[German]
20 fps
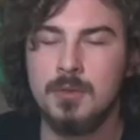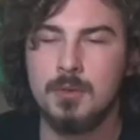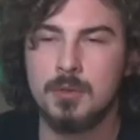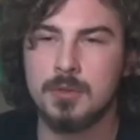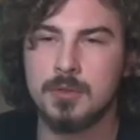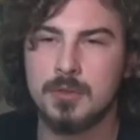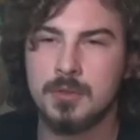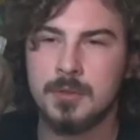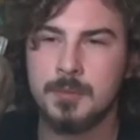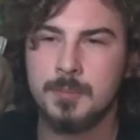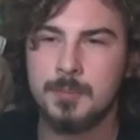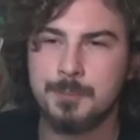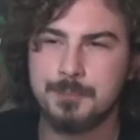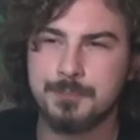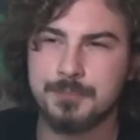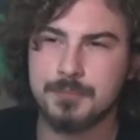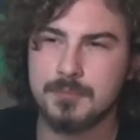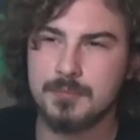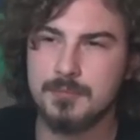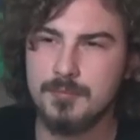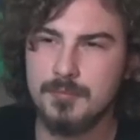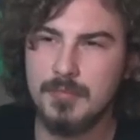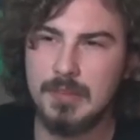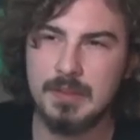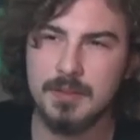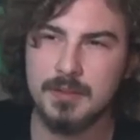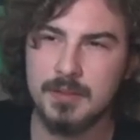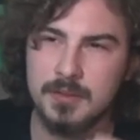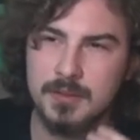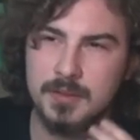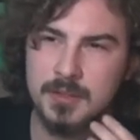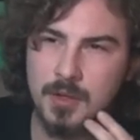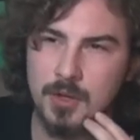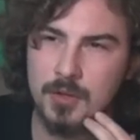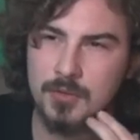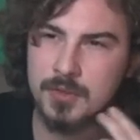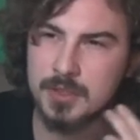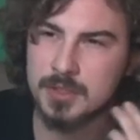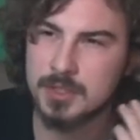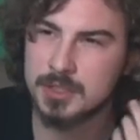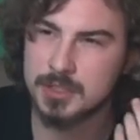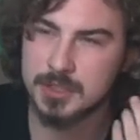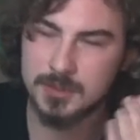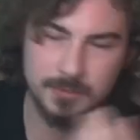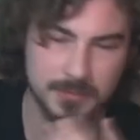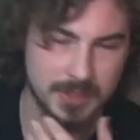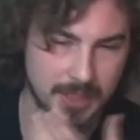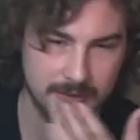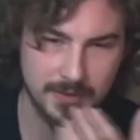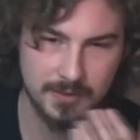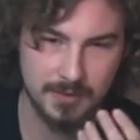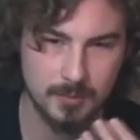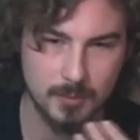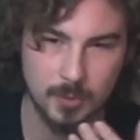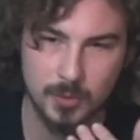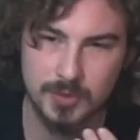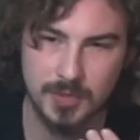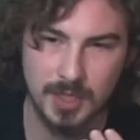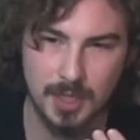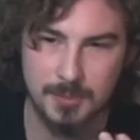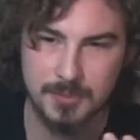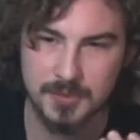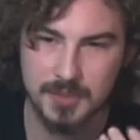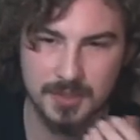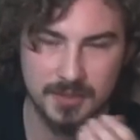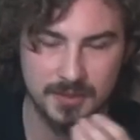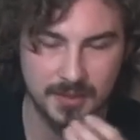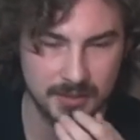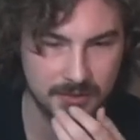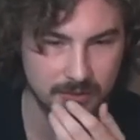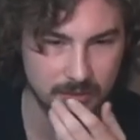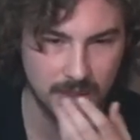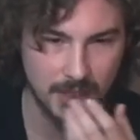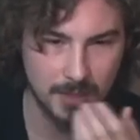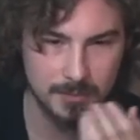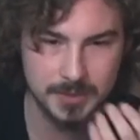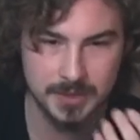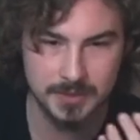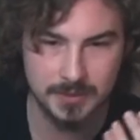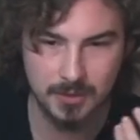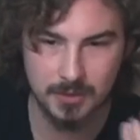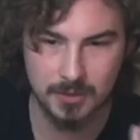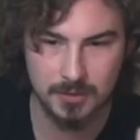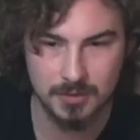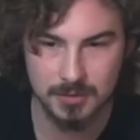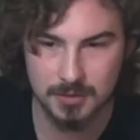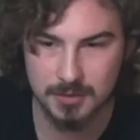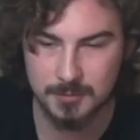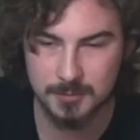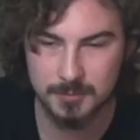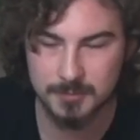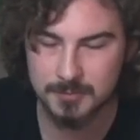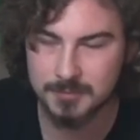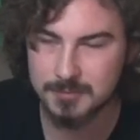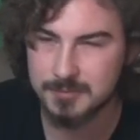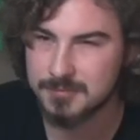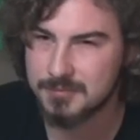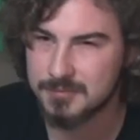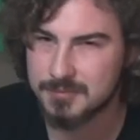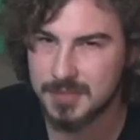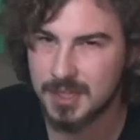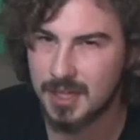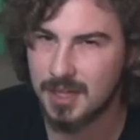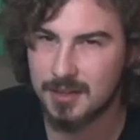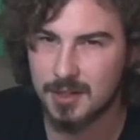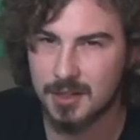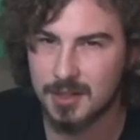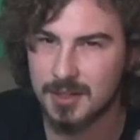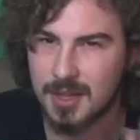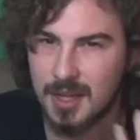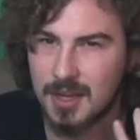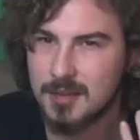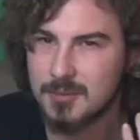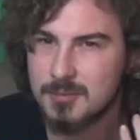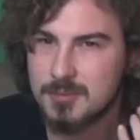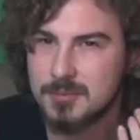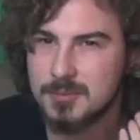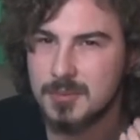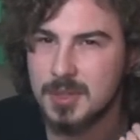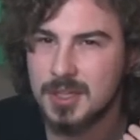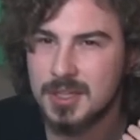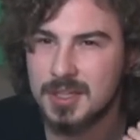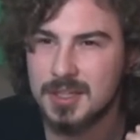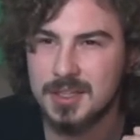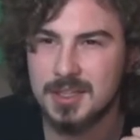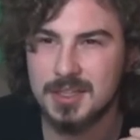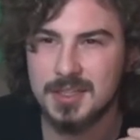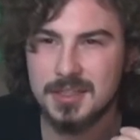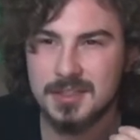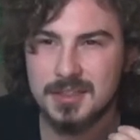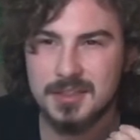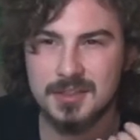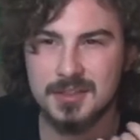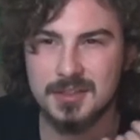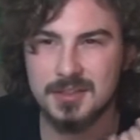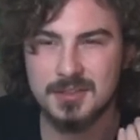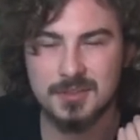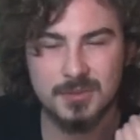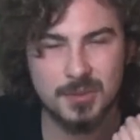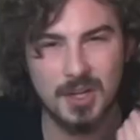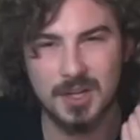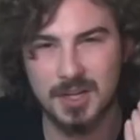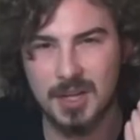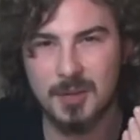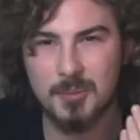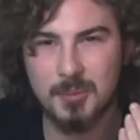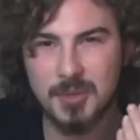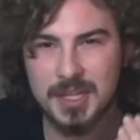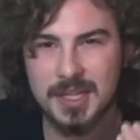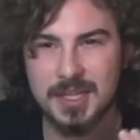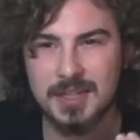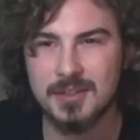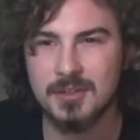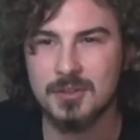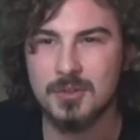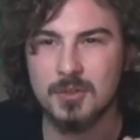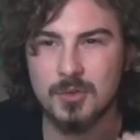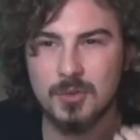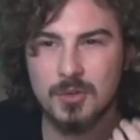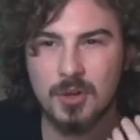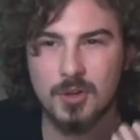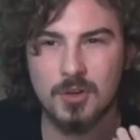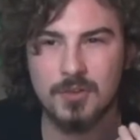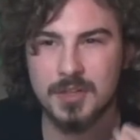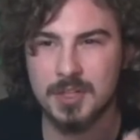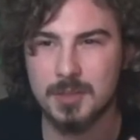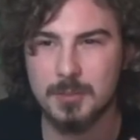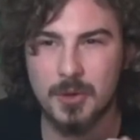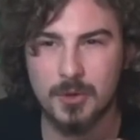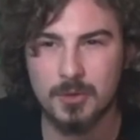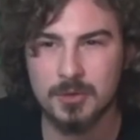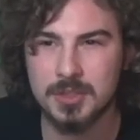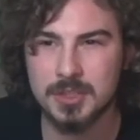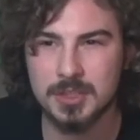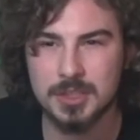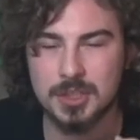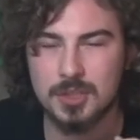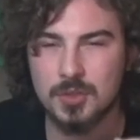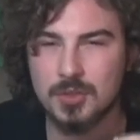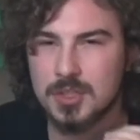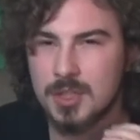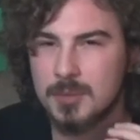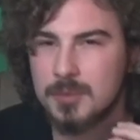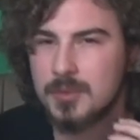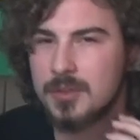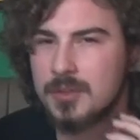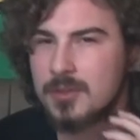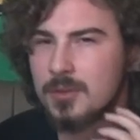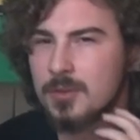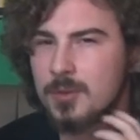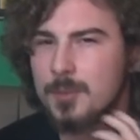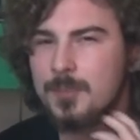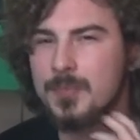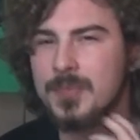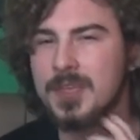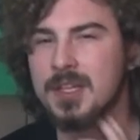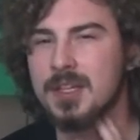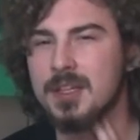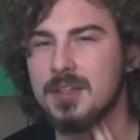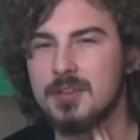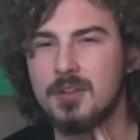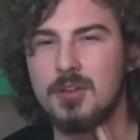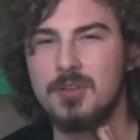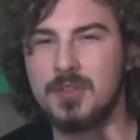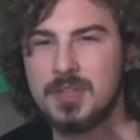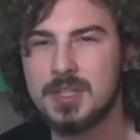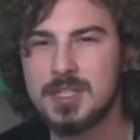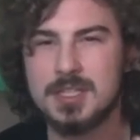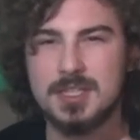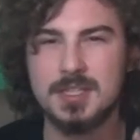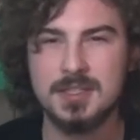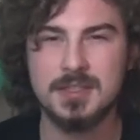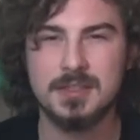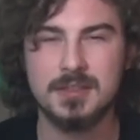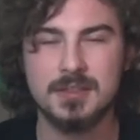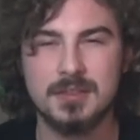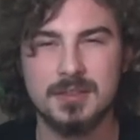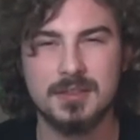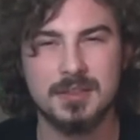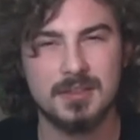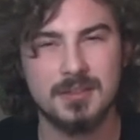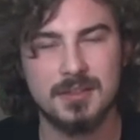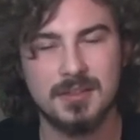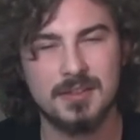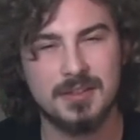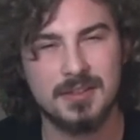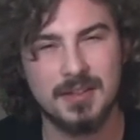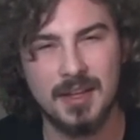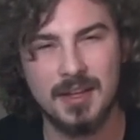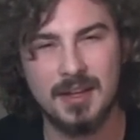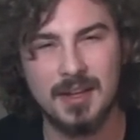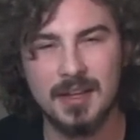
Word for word: Note, die sich auch wirklich im ganzen Mund absetzt. Also ihr habt jetzt auch ähm, ja, nach langem äh, oder nach dem Reden oder auch wenn ihr mal runtergeschluckt habt oder so, noch wirklich diese sehr